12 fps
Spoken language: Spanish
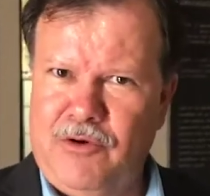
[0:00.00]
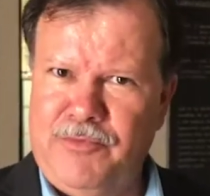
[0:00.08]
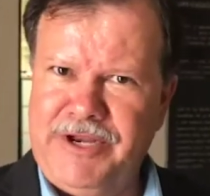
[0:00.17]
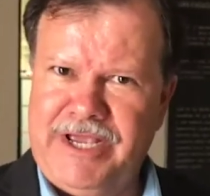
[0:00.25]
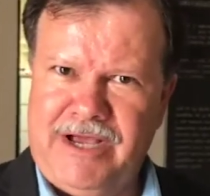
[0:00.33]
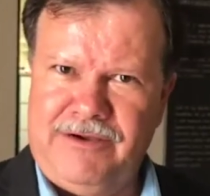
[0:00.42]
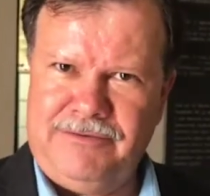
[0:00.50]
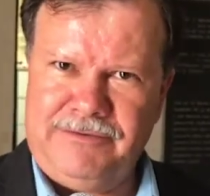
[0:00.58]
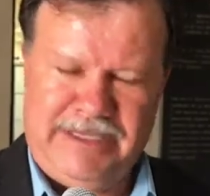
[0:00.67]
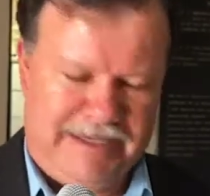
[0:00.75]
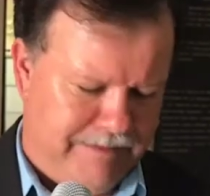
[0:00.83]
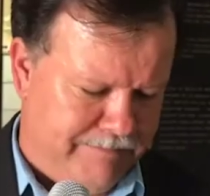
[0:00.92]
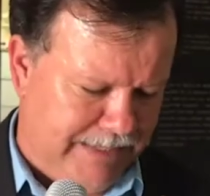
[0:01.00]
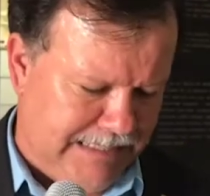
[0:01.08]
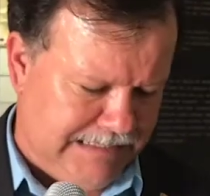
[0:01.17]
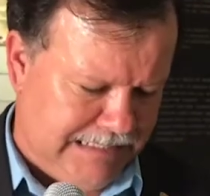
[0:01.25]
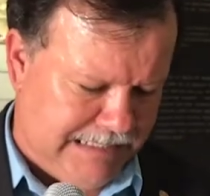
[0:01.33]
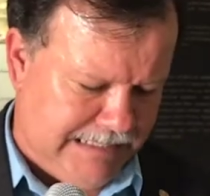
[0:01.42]
comunicado de
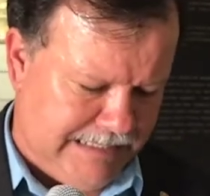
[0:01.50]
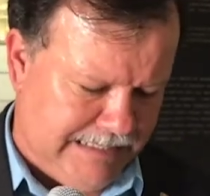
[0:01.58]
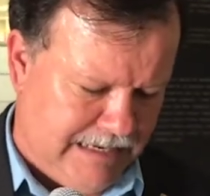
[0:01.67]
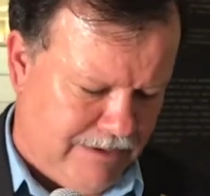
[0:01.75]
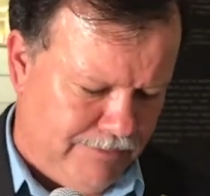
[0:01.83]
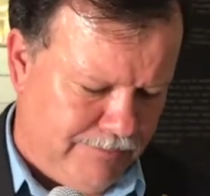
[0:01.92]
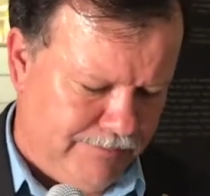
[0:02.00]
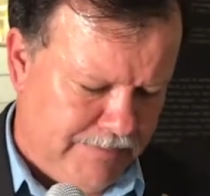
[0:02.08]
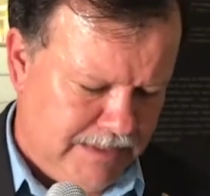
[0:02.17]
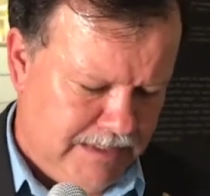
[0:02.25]
prensa que he dado,